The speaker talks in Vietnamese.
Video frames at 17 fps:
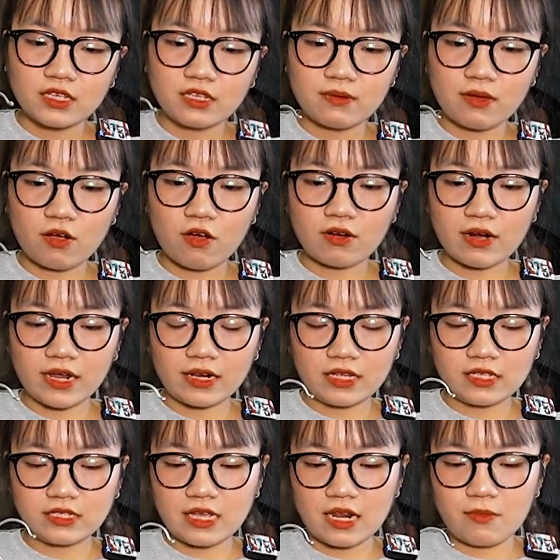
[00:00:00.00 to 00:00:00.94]
Nhưng mà con này
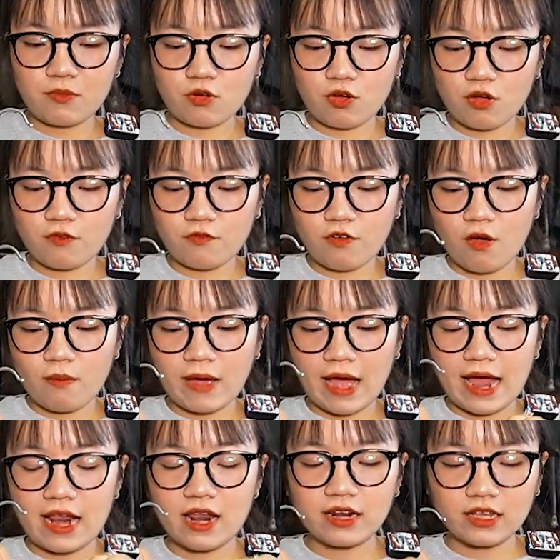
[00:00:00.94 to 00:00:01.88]
thì sẽ là một con form
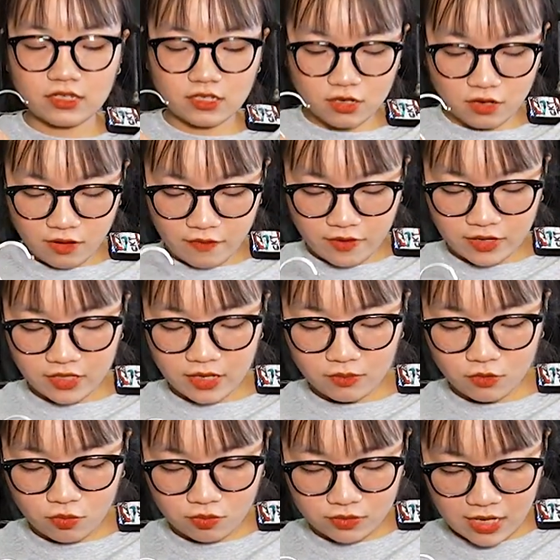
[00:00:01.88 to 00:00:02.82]
khá là lịch sự và vẫn tiếp tục